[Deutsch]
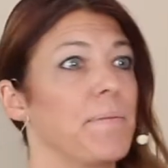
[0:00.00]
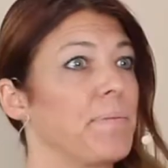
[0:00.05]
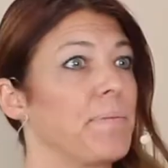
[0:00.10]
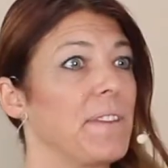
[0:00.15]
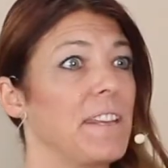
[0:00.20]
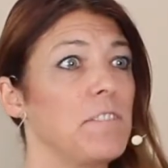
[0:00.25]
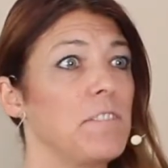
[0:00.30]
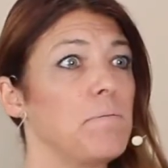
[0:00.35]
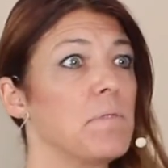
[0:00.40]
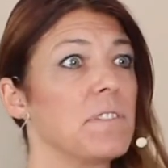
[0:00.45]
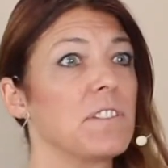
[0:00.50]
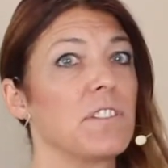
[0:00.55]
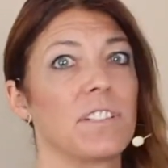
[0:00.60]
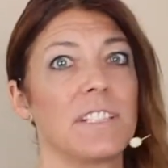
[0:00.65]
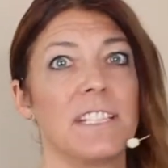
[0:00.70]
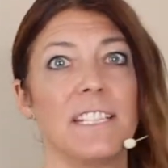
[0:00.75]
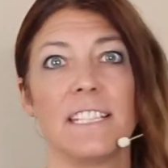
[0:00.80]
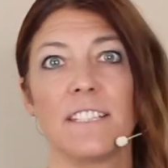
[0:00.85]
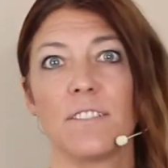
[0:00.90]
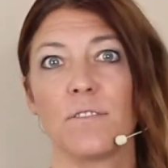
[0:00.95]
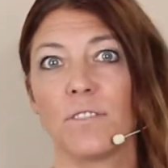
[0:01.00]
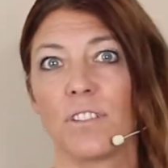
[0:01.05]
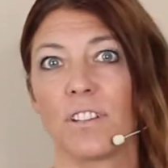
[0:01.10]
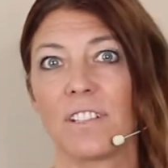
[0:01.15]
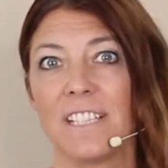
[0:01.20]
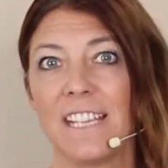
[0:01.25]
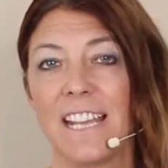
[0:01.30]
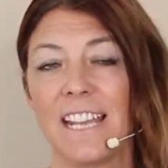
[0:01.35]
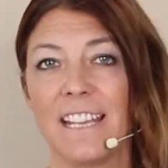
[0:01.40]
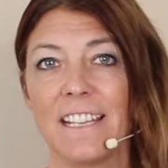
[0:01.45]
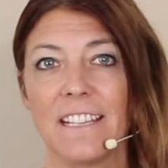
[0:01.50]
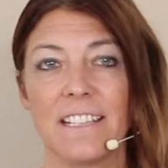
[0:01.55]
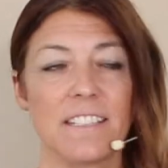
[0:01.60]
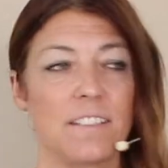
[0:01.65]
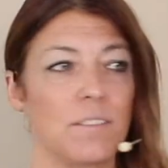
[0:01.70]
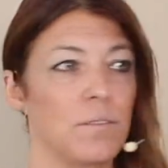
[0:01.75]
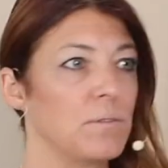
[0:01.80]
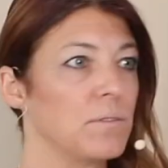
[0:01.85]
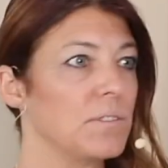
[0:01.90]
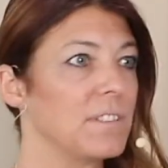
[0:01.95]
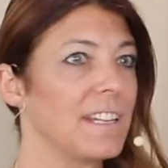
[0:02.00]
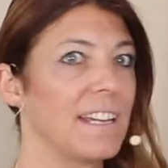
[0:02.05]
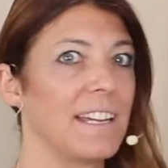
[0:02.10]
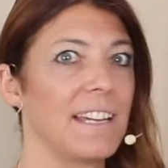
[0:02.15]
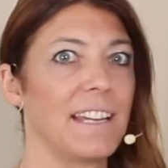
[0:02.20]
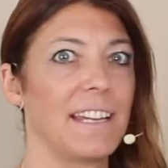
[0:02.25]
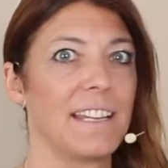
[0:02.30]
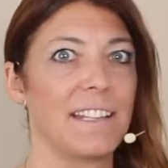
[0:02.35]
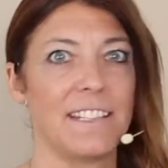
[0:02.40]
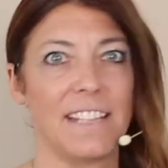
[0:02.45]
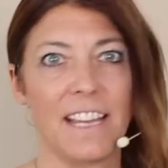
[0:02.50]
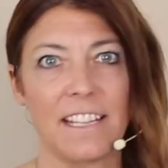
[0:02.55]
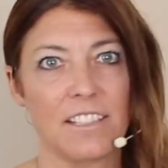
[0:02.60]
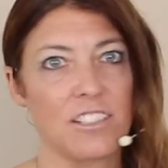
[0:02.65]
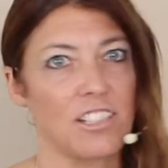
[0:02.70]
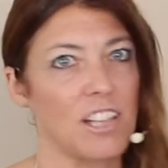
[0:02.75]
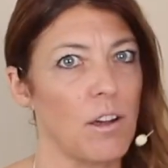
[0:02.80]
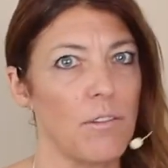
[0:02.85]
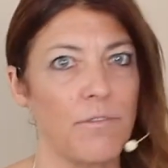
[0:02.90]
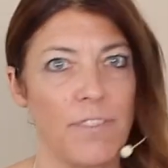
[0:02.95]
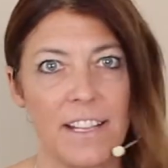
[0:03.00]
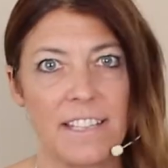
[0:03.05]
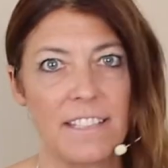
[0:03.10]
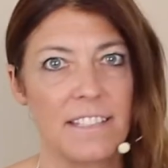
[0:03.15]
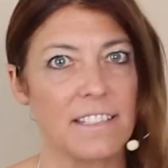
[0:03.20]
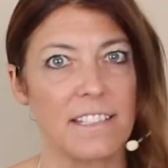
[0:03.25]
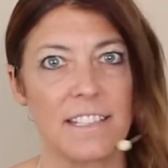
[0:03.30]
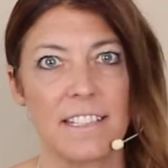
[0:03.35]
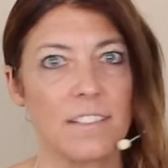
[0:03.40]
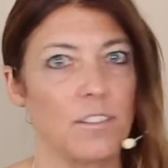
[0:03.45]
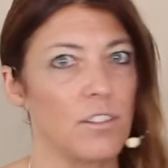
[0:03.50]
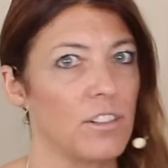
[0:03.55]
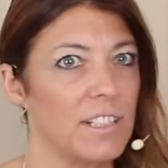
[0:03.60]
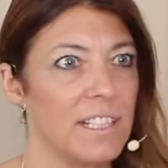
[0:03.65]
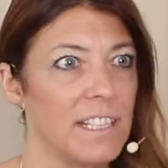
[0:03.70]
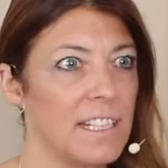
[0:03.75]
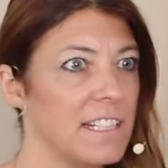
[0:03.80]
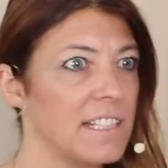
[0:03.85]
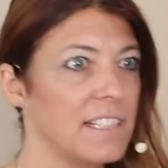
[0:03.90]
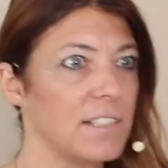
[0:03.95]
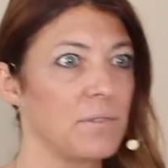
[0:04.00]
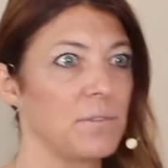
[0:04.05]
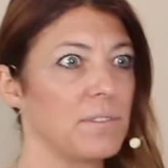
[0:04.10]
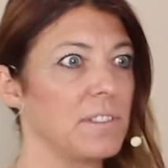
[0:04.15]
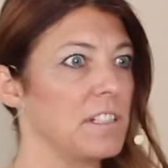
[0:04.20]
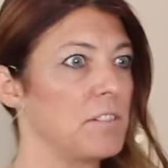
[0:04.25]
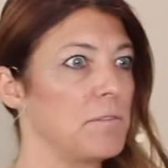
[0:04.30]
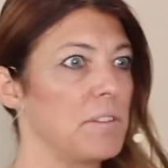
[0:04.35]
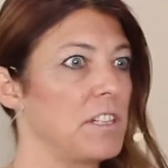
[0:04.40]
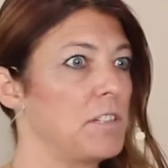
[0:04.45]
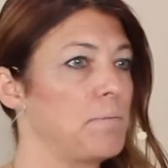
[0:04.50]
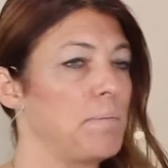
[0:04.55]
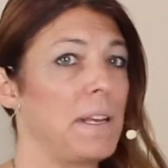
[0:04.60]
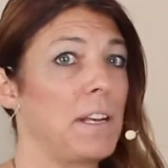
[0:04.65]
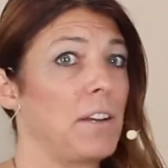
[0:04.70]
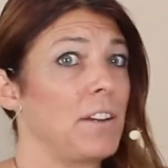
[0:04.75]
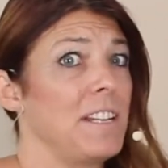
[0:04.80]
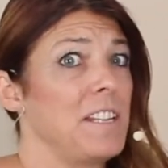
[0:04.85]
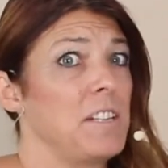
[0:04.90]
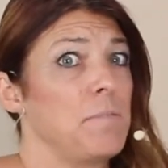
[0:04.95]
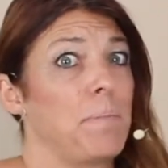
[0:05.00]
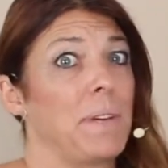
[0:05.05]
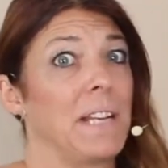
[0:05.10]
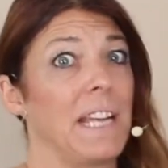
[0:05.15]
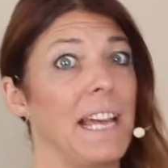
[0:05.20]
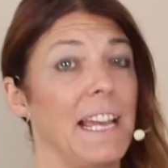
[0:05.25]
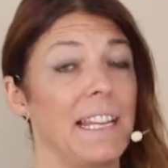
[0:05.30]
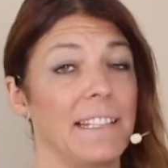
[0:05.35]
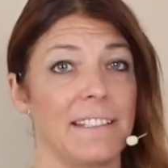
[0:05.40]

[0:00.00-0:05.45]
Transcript: Ich muss noch dies und noch jenes und äh, ja, das Schaufenster ist noch nicht und ich, ich bin noch nicht parat.